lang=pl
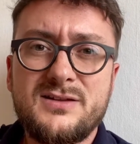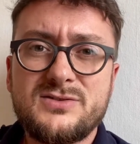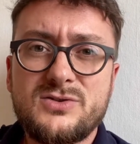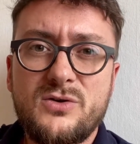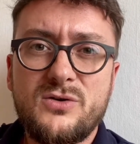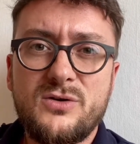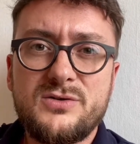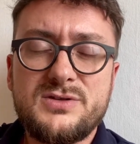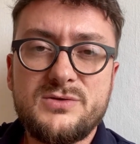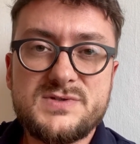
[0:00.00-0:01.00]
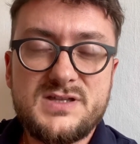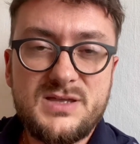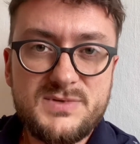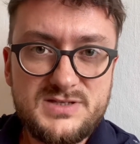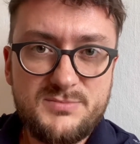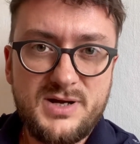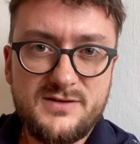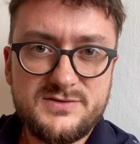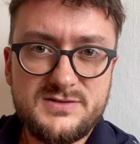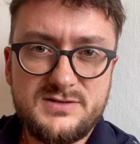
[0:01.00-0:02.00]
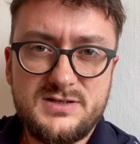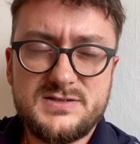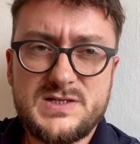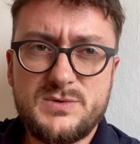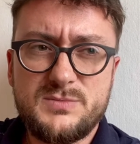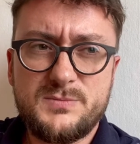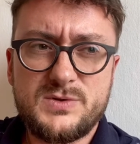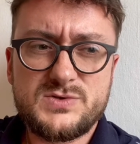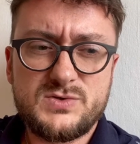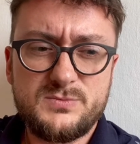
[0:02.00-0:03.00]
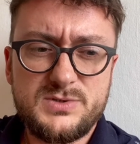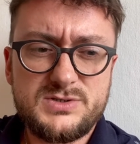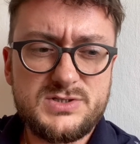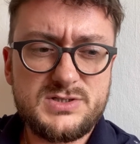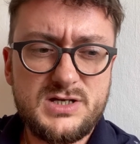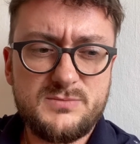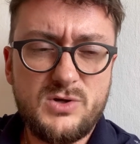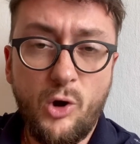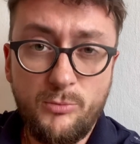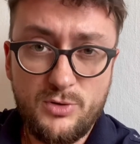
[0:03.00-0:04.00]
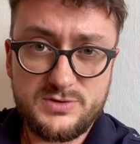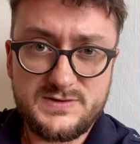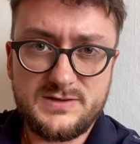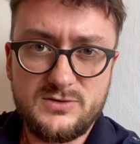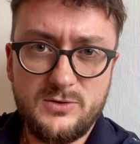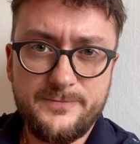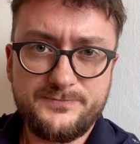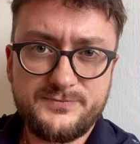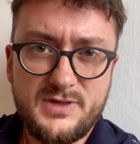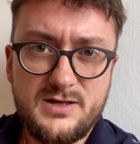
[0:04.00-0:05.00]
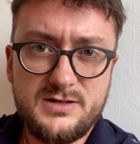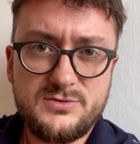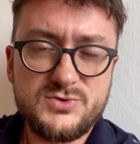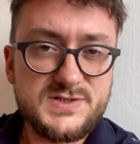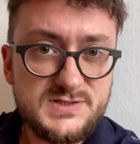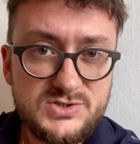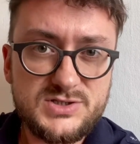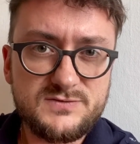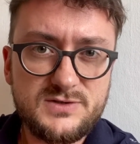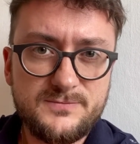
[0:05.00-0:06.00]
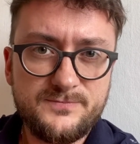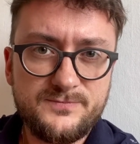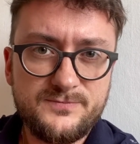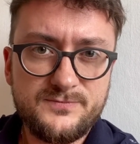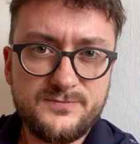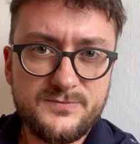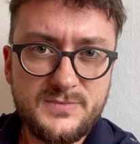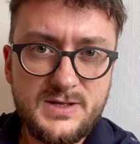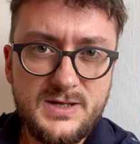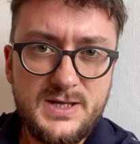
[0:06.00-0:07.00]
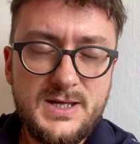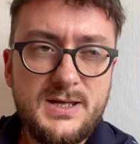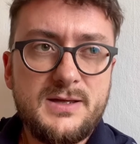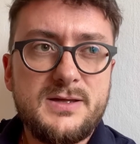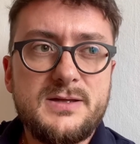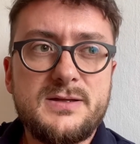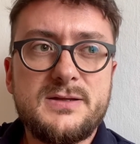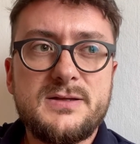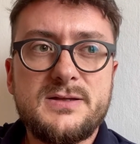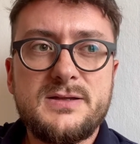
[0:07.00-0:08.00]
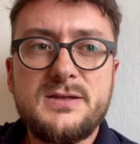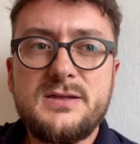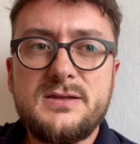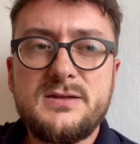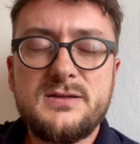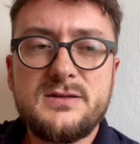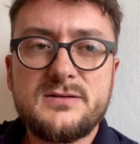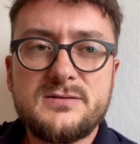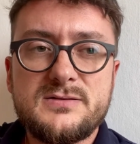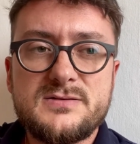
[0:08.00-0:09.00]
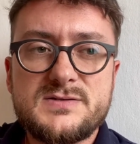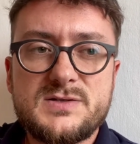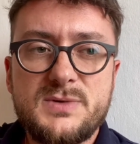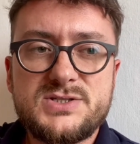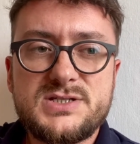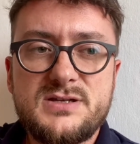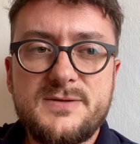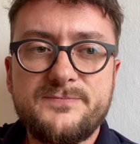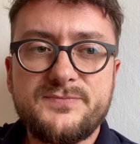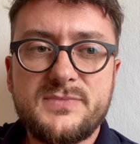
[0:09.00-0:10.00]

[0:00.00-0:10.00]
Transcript: to nie uznajemy tej prawdy i chcemy po prostu być jakby obok tego, a nie uczestniczyć w tym. E, I e, zobaczcie, e,